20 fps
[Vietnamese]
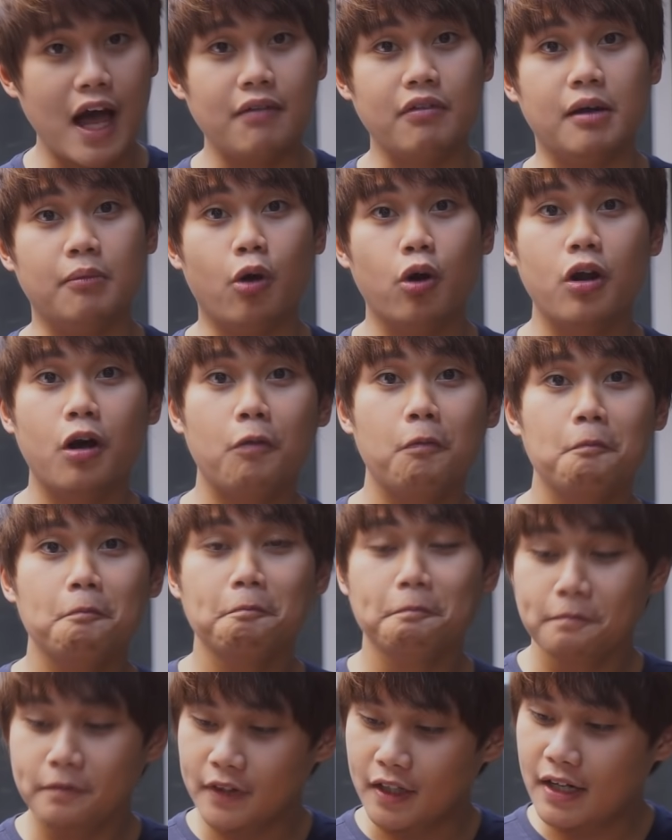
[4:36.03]
A bảy mốt đâu.
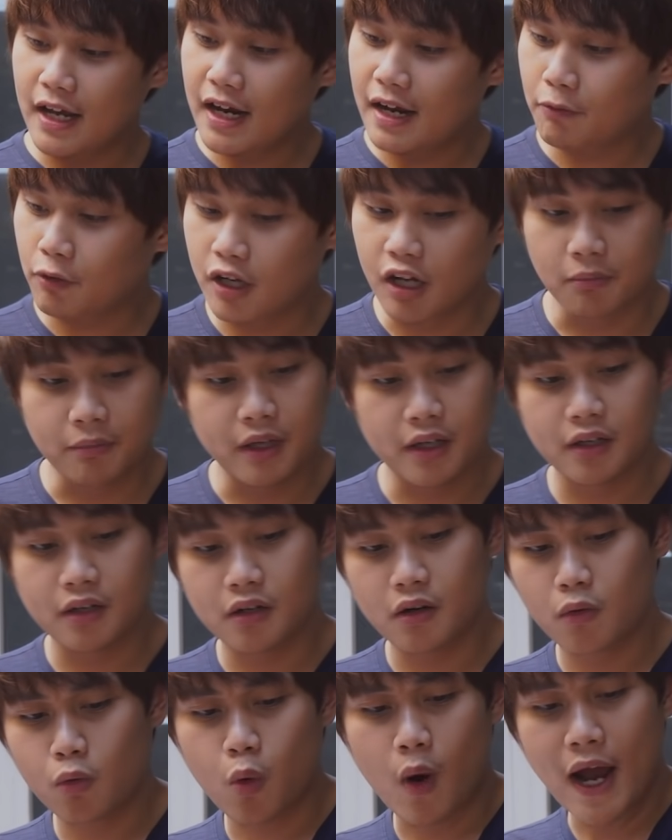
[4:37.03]
Thì đây là một điều mình
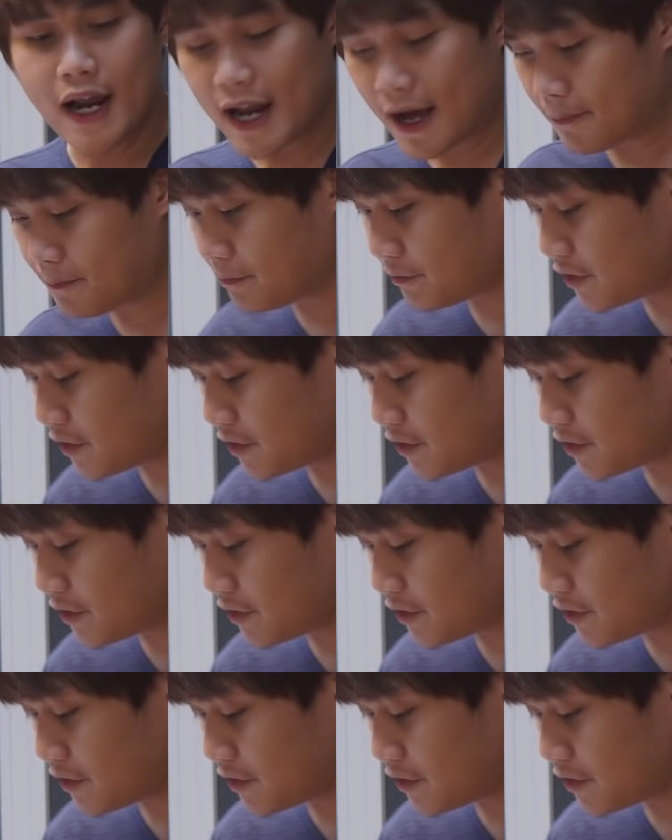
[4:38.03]
không khoái lắm,